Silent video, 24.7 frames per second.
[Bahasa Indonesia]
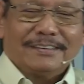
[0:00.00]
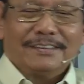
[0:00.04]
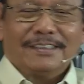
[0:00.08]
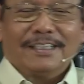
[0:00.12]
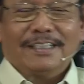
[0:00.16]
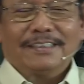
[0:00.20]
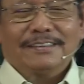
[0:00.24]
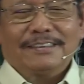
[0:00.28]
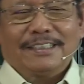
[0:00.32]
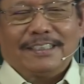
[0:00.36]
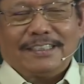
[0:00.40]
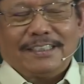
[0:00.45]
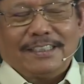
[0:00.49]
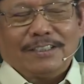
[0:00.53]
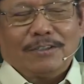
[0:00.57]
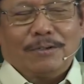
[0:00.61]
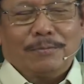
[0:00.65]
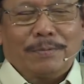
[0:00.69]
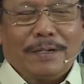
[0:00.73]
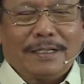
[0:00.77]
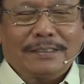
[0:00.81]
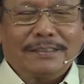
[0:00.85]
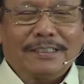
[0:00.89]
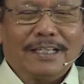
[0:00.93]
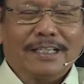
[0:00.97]
Nah, jadi
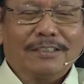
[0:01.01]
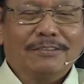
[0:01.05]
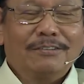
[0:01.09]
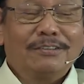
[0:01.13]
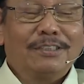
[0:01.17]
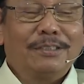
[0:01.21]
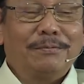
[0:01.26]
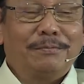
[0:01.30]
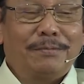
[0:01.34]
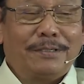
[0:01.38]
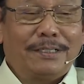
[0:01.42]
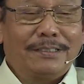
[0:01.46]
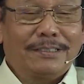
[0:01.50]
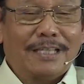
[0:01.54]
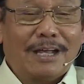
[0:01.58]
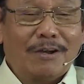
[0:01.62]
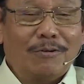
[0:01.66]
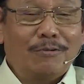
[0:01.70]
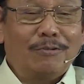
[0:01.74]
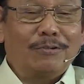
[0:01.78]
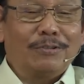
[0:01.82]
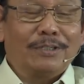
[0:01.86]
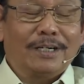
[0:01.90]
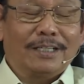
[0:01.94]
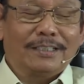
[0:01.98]
obatnya itu
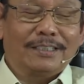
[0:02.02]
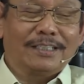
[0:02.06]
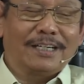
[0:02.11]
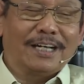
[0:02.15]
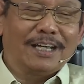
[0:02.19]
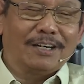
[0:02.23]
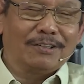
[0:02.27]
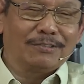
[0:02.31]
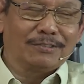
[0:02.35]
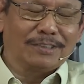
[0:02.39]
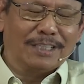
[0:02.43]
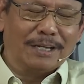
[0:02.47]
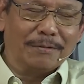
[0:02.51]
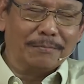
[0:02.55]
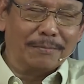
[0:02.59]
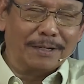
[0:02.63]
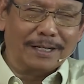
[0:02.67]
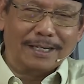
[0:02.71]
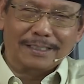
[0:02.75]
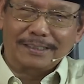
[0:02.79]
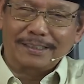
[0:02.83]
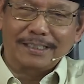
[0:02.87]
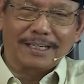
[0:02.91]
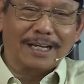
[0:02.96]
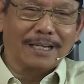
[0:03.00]
diberitahu. Nanti kalau sudah
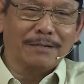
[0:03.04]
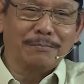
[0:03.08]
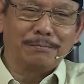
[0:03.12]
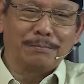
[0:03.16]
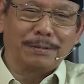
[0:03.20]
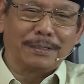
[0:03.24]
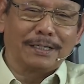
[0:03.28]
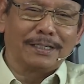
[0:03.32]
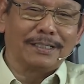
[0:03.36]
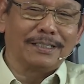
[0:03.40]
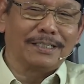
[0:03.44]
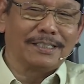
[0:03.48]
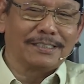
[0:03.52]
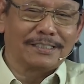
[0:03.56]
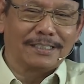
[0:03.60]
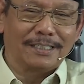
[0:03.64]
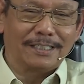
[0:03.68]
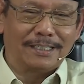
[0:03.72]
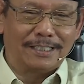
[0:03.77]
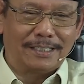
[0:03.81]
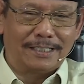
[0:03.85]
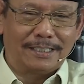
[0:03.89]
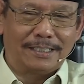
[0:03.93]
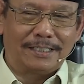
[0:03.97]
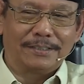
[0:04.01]
mengerti kan berhenti
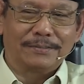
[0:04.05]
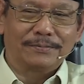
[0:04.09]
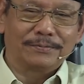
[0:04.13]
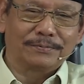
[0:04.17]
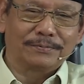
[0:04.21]
sendiri.